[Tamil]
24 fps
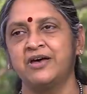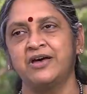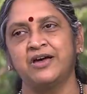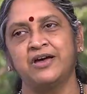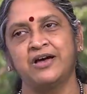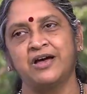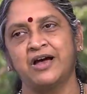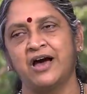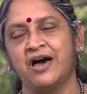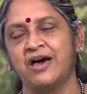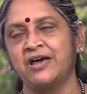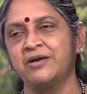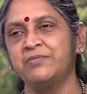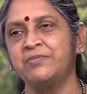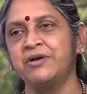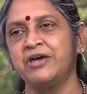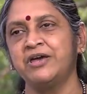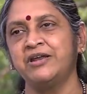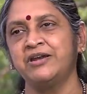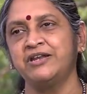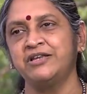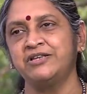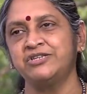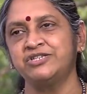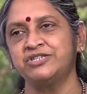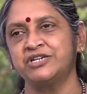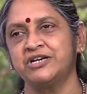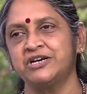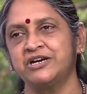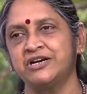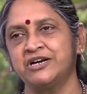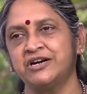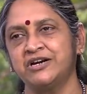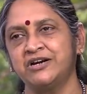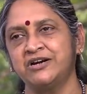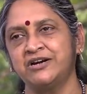கார்மேனி
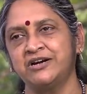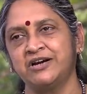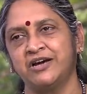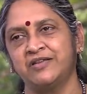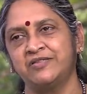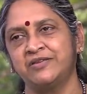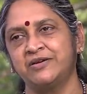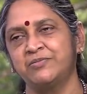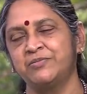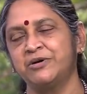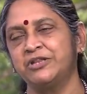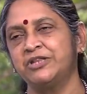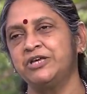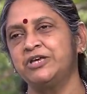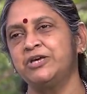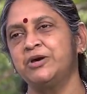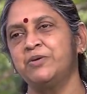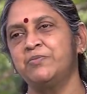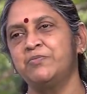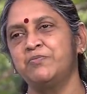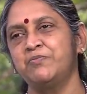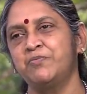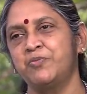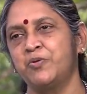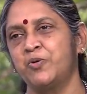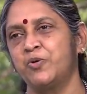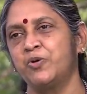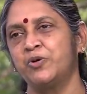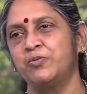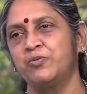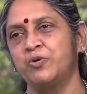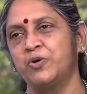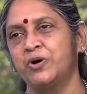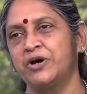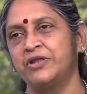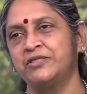செங்கன் கதிர்மதியம் போல்
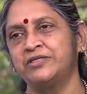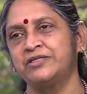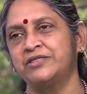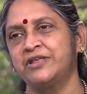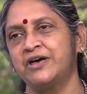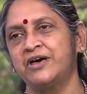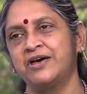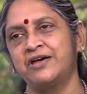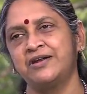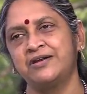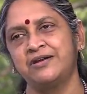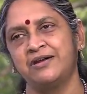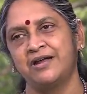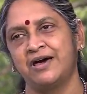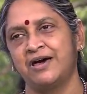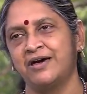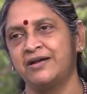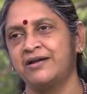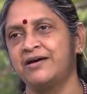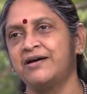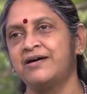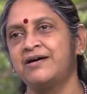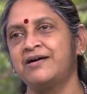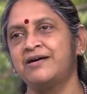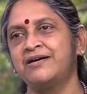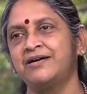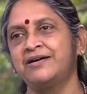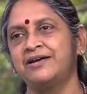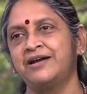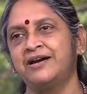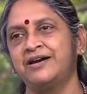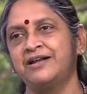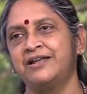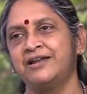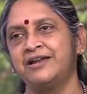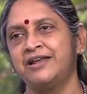முகத்தான்
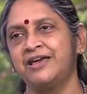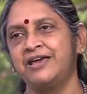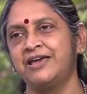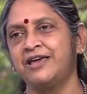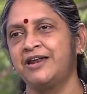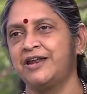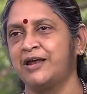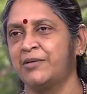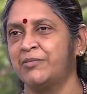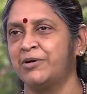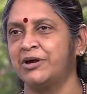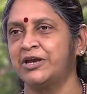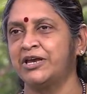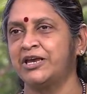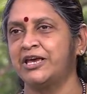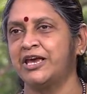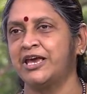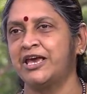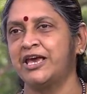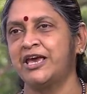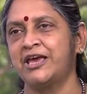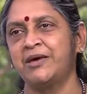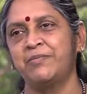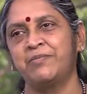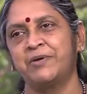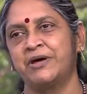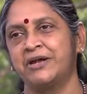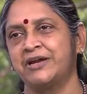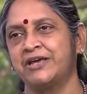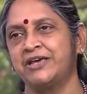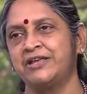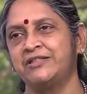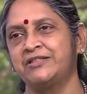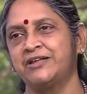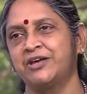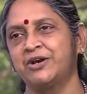நாராயணனே நமக்கே
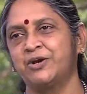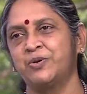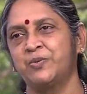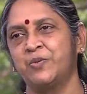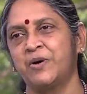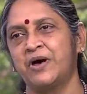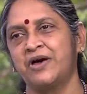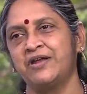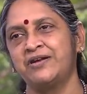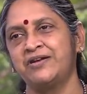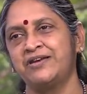பறை தருவான்